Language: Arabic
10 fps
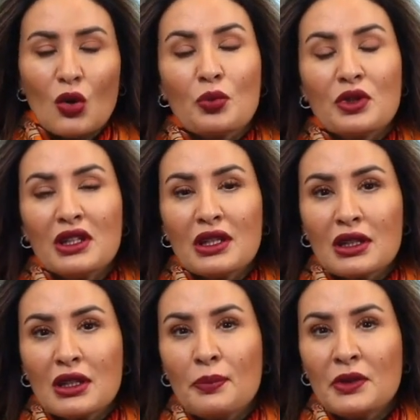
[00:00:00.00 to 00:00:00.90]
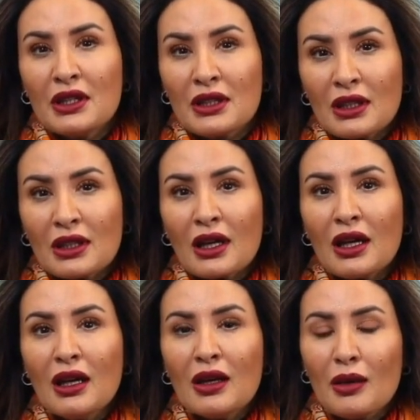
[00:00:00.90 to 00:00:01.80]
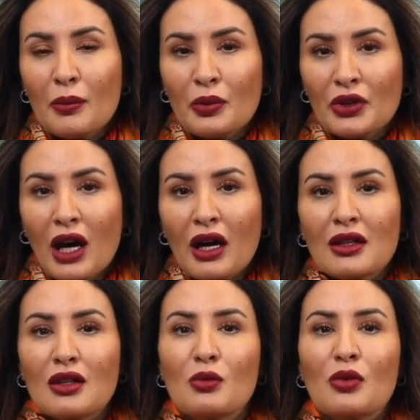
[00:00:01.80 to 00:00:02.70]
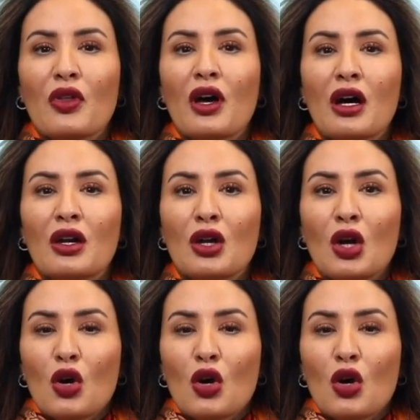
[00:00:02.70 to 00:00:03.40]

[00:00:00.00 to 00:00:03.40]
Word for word: وبتدي تبتدي تدخل بطاقة رمضان